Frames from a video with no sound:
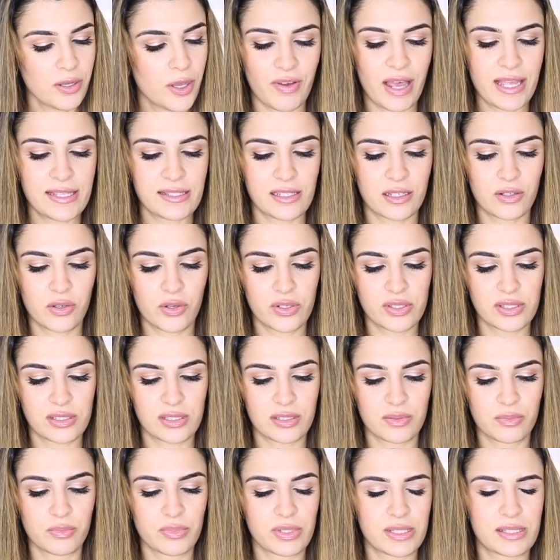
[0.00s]
Ich weiß, er
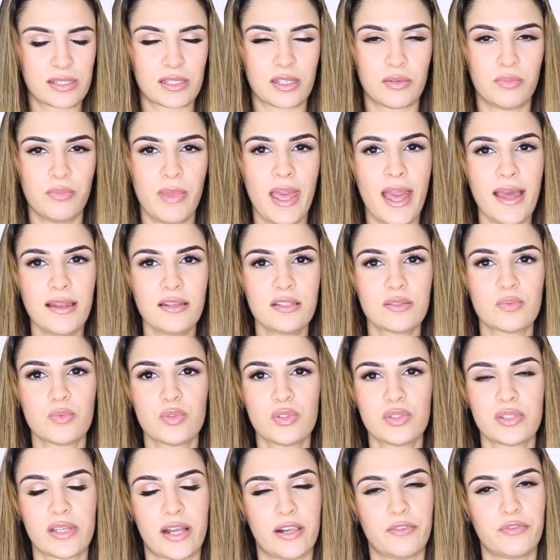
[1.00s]
kostet ein bisschen mehr, das
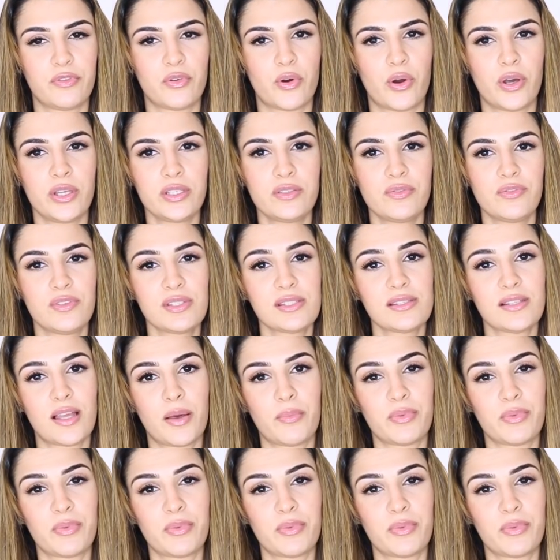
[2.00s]
müsst ihr halt für euch wissen,